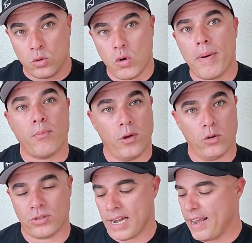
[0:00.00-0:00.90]
duro para
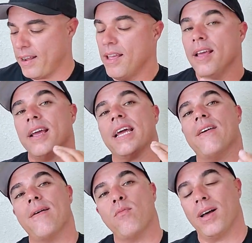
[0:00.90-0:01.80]
poderlo sacar. ¿qué
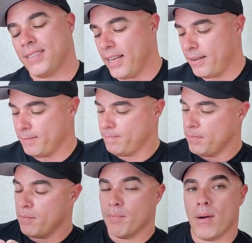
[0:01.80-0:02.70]
vamos a hacer?
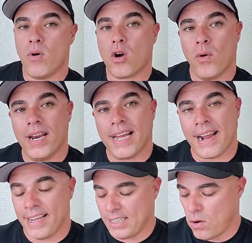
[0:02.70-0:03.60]
Vamos a coger el
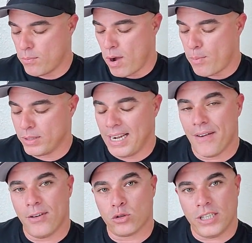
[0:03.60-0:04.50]
carrete y lo vamos a poner en la
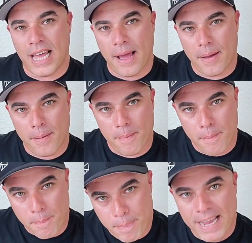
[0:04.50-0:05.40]
velocidad
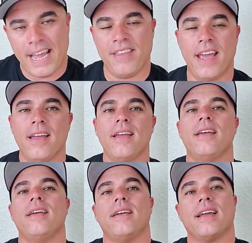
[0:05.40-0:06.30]
pequeña,
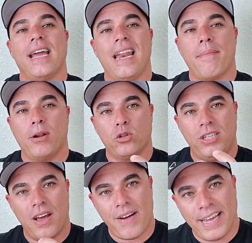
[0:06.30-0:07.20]
que es la
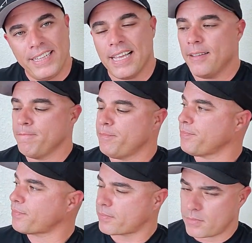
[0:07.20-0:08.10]
velocidad bajita,
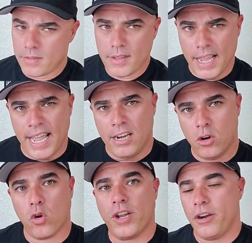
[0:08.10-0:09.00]
el
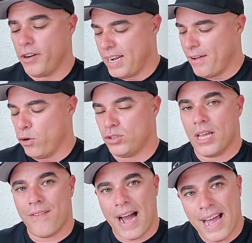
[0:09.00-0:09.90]
low gear en la
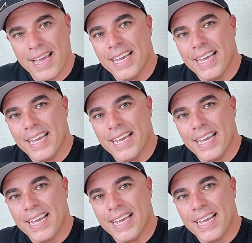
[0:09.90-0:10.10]
velocidad baja,